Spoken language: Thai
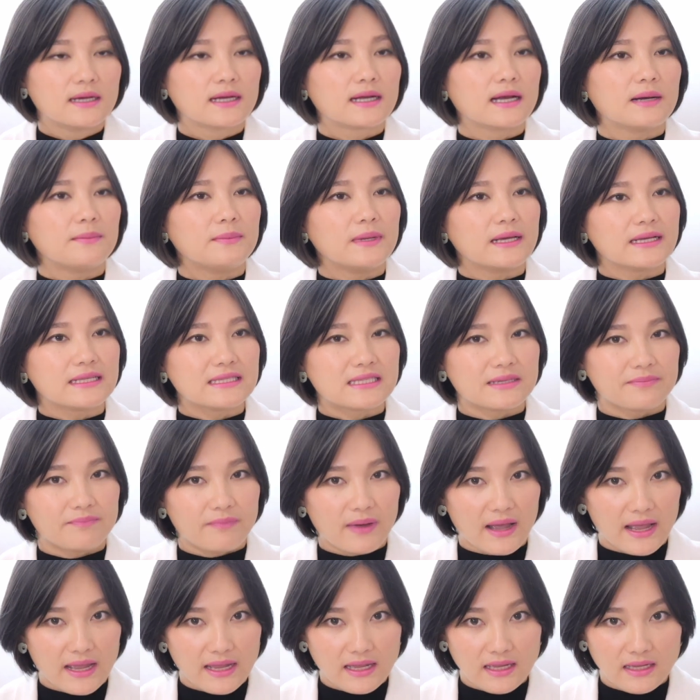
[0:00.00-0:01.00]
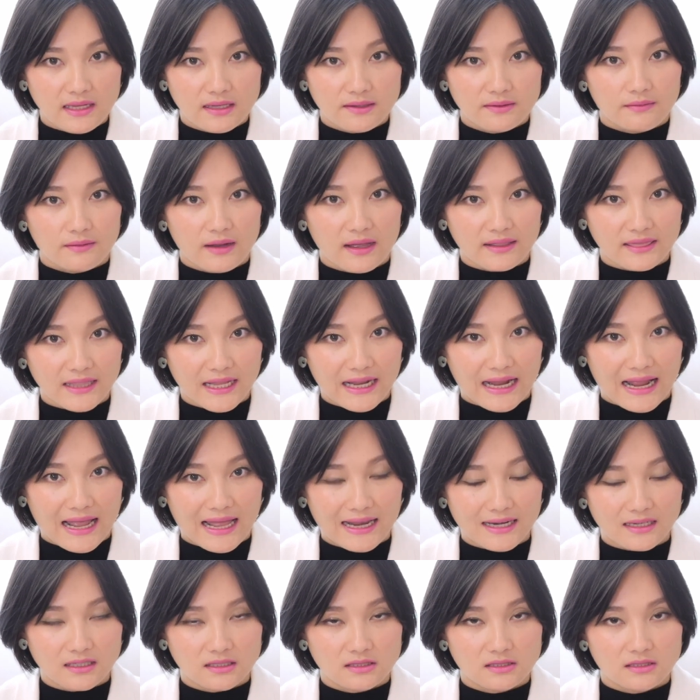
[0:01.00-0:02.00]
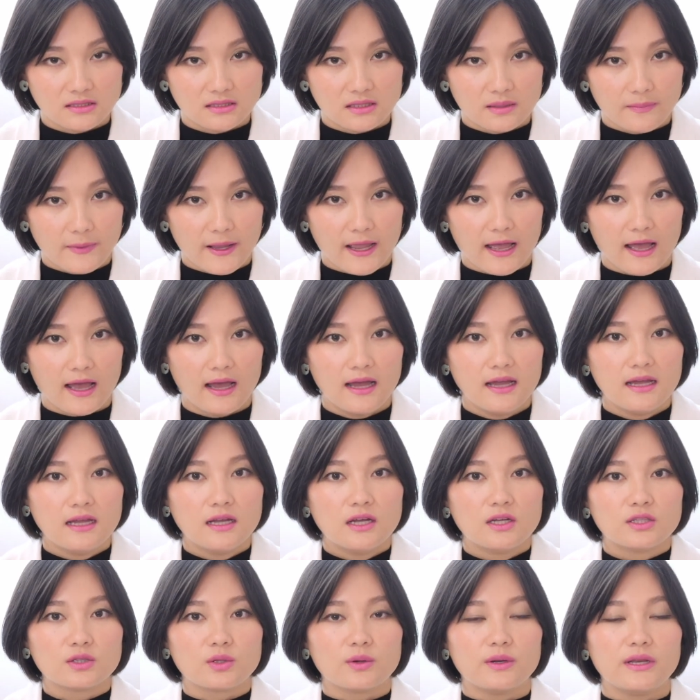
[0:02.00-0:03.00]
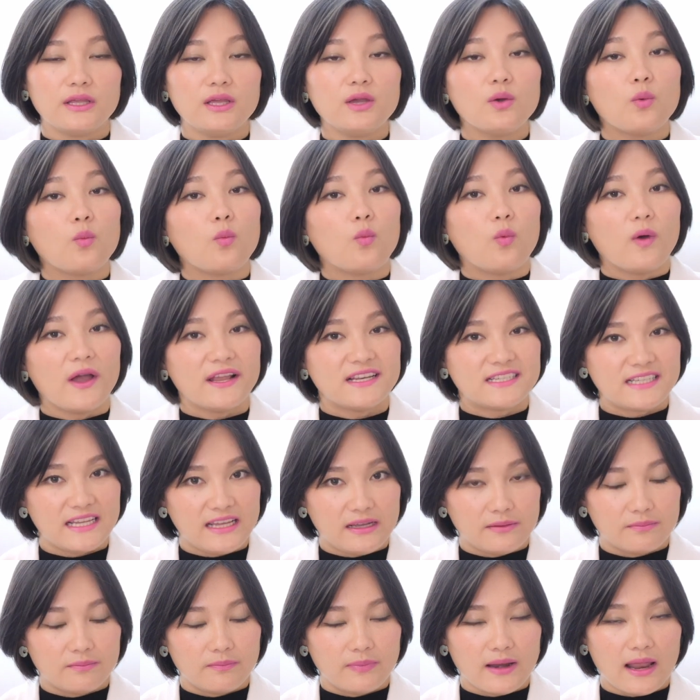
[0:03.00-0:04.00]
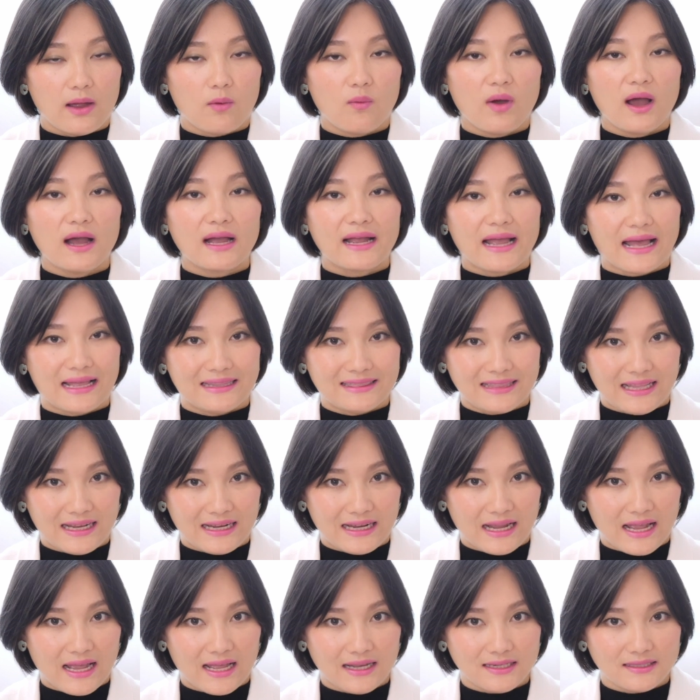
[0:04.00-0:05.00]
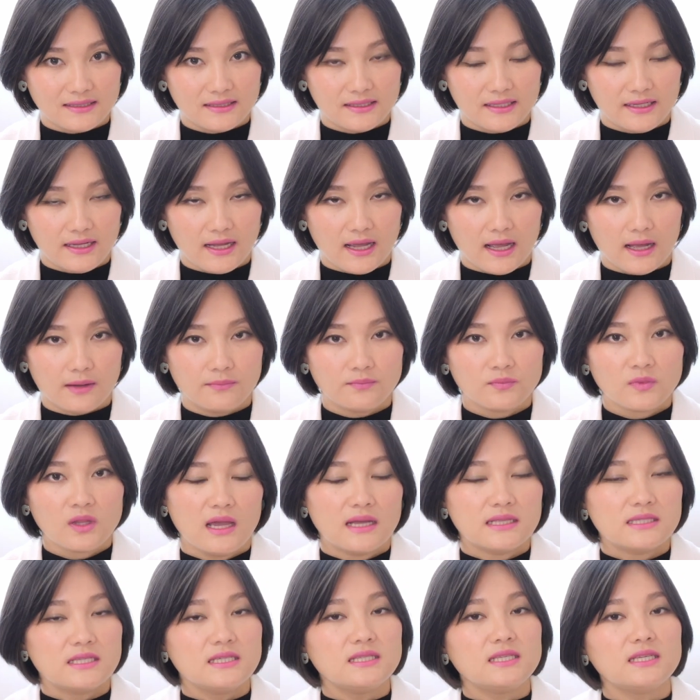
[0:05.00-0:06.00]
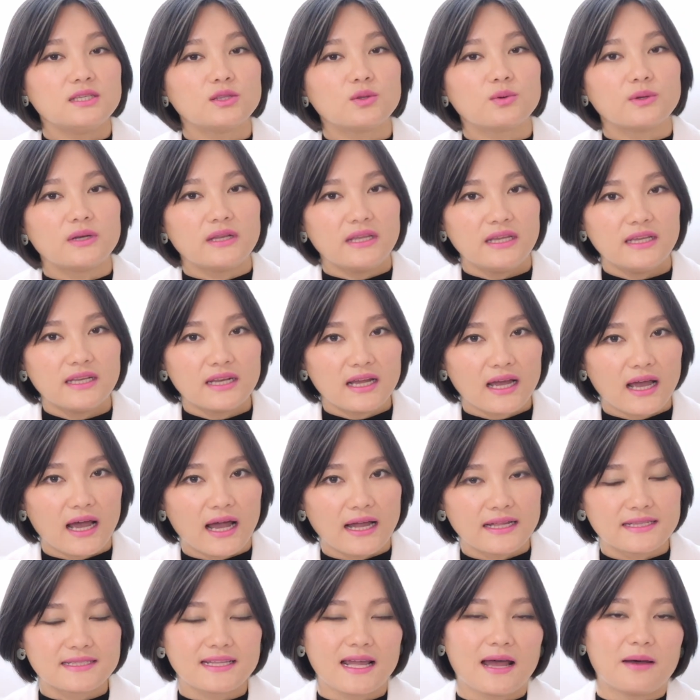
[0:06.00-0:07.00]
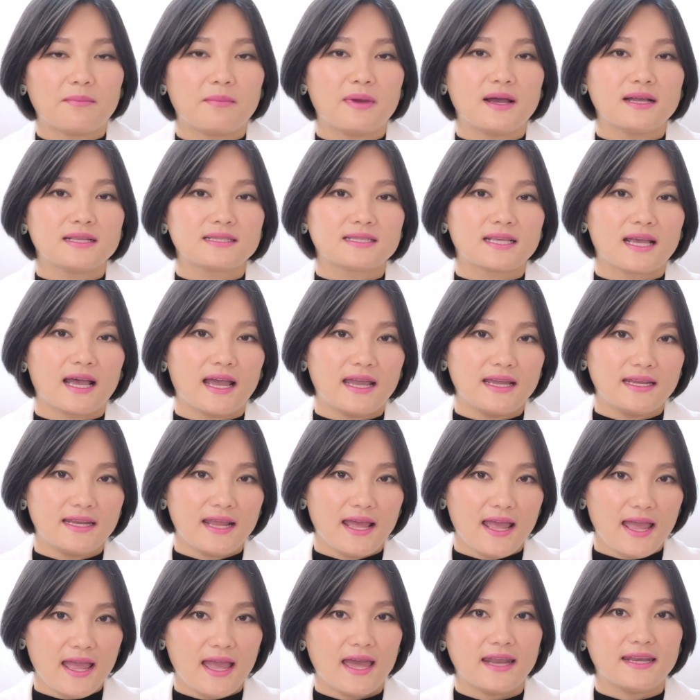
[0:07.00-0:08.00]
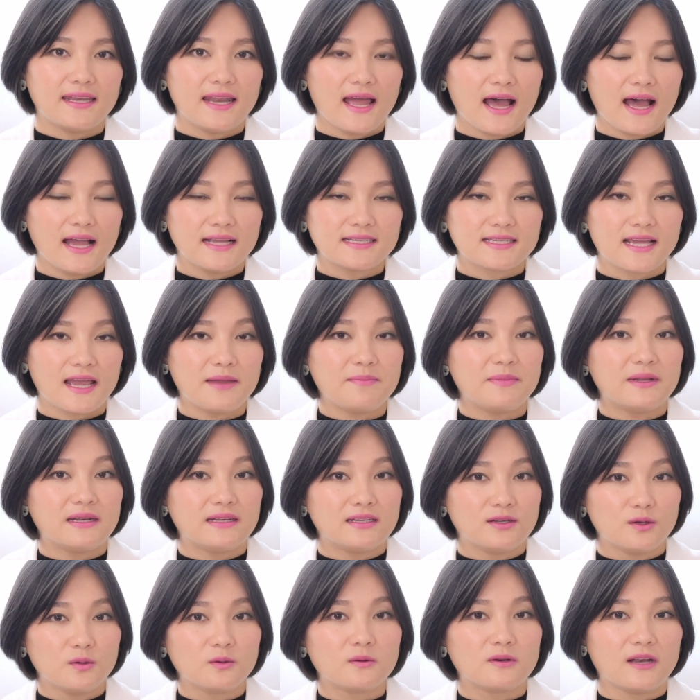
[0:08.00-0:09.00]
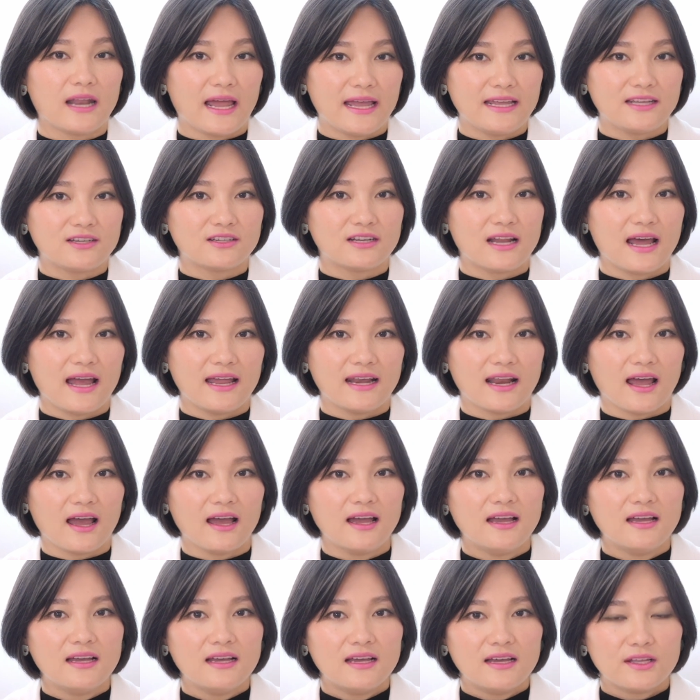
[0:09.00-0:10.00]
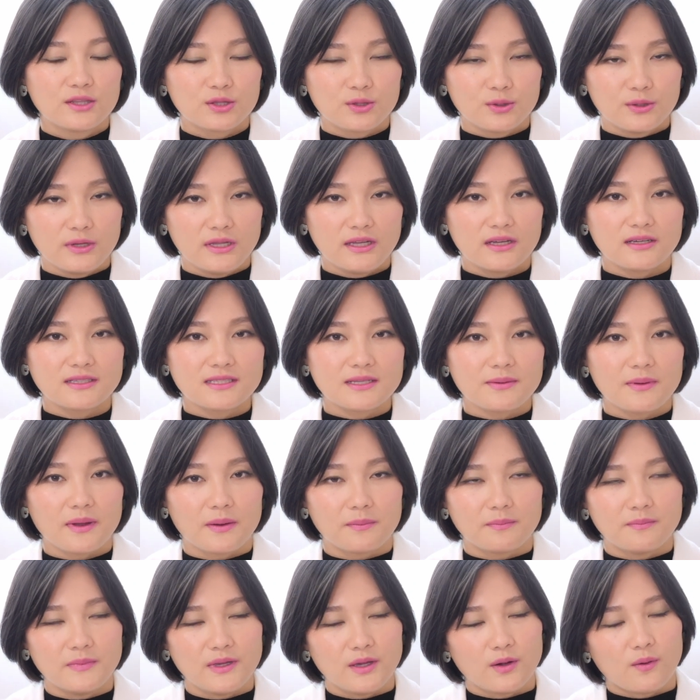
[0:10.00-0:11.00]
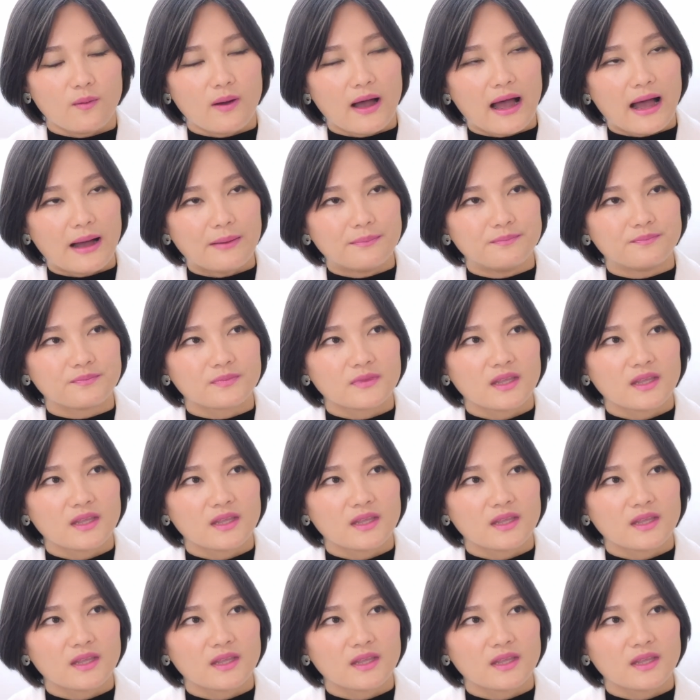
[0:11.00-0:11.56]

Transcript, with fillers: กำลังจะไปงานแต่งงานใช่ไหมคะ ตัวนี้ wedding แปลว่างานแต่งงานนะคะ จริงๆ ตัวนี้นะคะสามารถใช้แทนได้ใช้เป็น look like ก็ได้นะ ตัวนี้ก็จะแบบมีความ